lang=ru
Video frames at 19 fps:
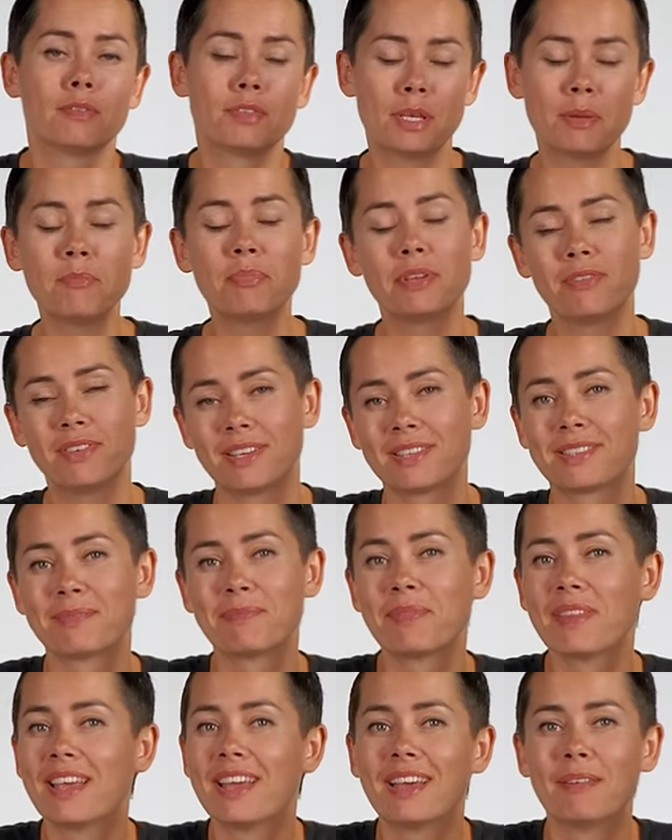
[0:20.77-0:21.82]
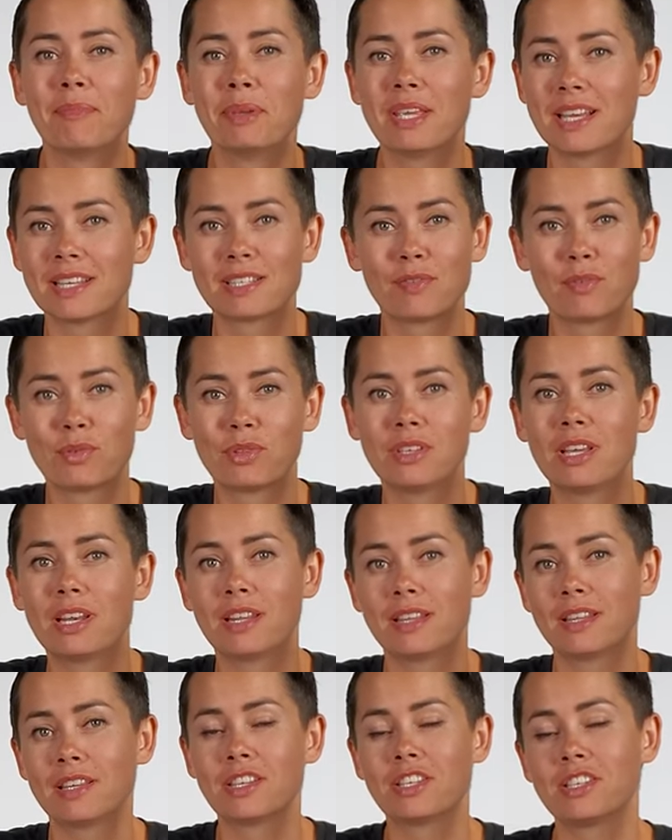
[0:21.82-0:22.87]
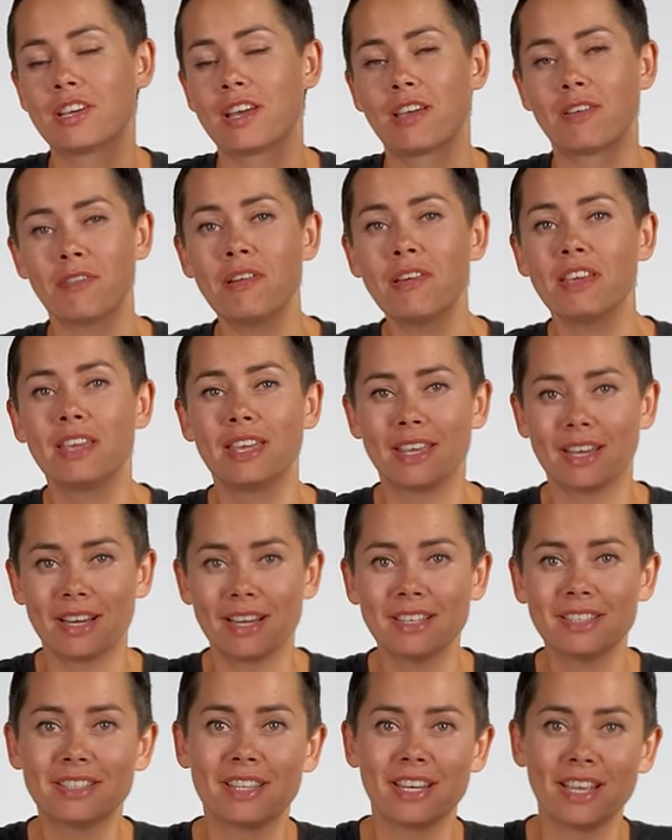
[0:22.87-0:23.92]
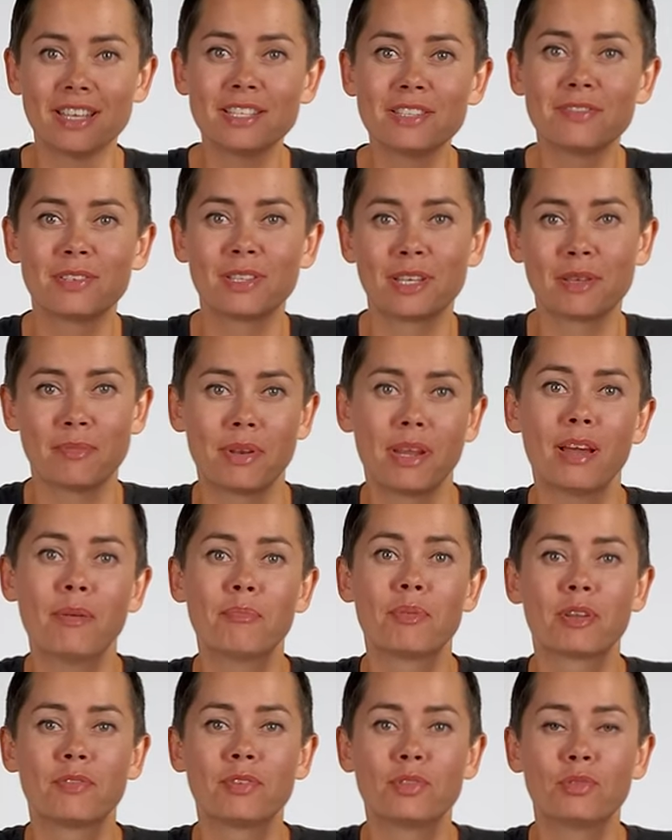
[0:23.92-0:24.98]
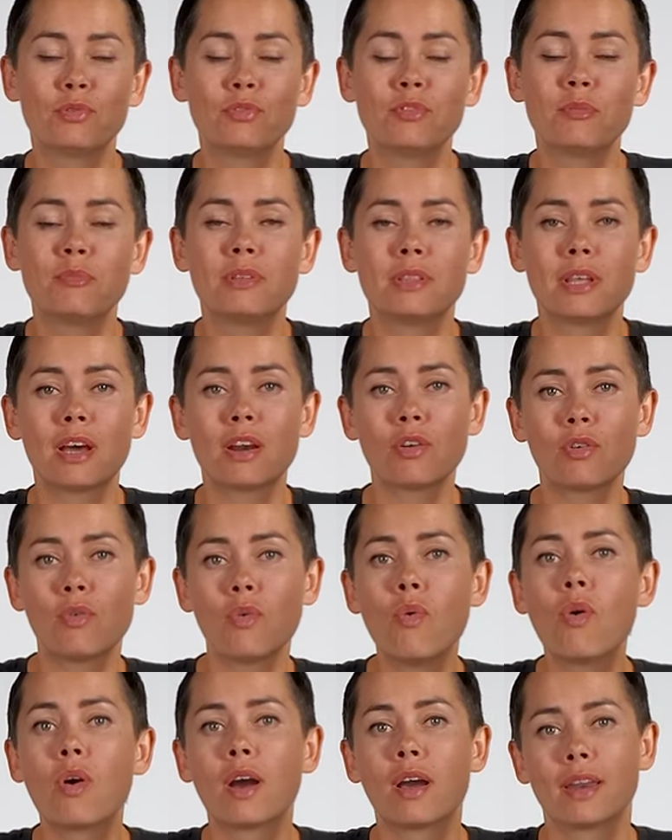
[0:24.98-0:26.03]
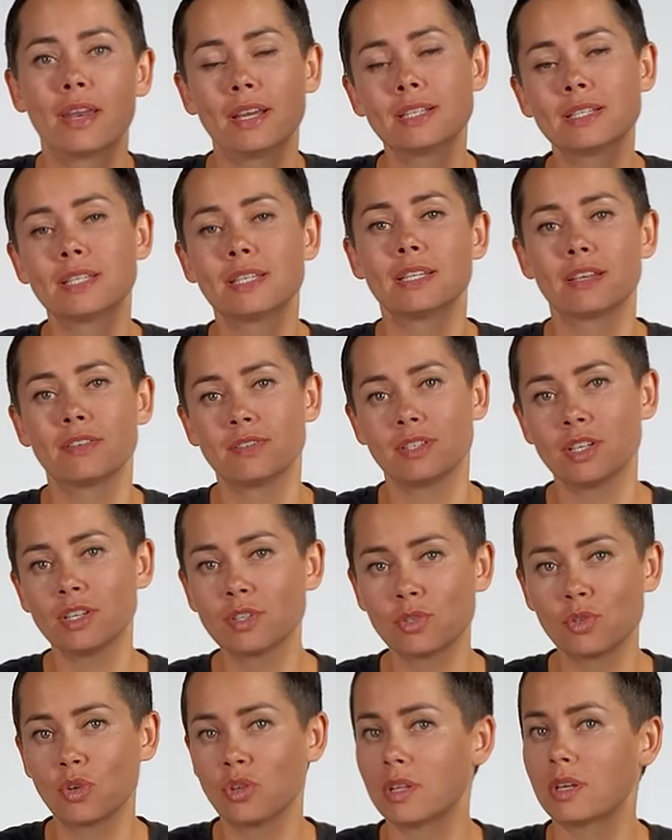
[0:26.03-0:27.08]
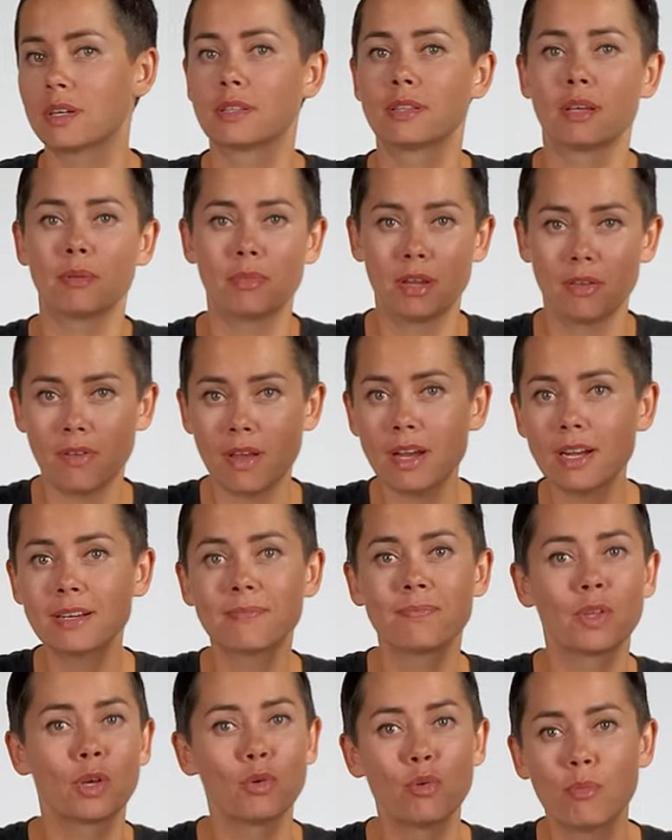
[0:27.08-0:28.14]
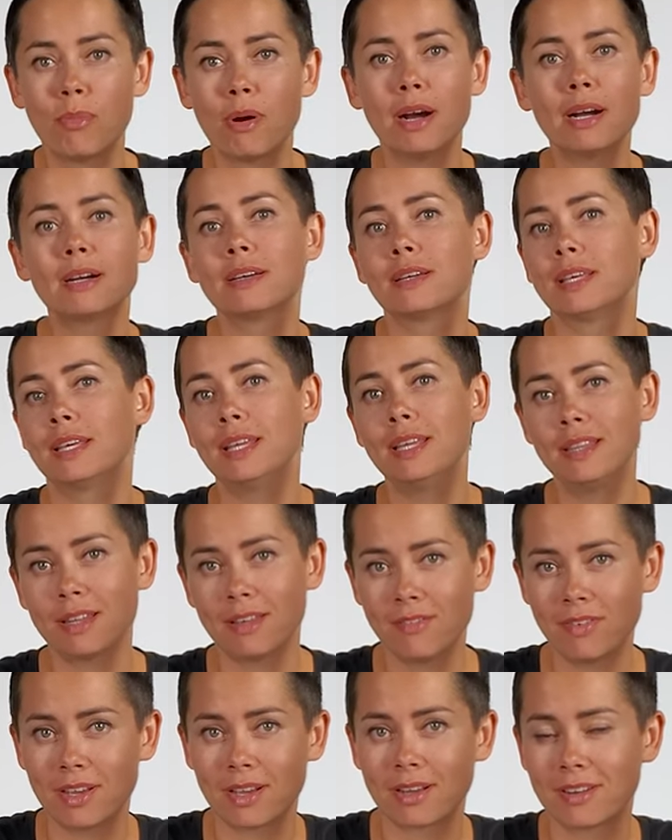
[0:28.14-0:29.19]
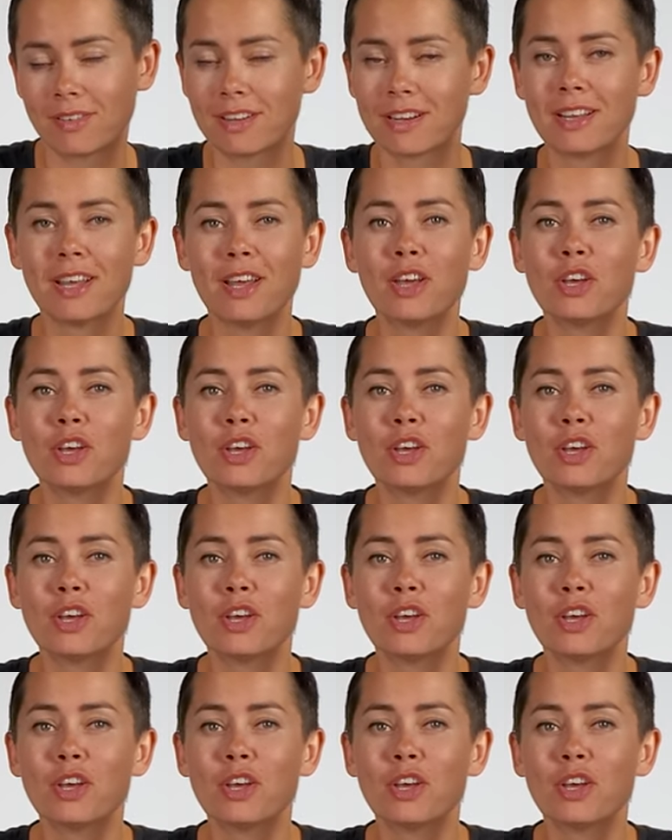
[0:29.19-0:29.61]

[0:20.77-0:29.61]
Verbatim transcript: Всем привет! Меня зовут Елена Нечаева, и я 3 ноября проведу вебинар о коррекции на всех зонах – на бровях, на губах и на веках.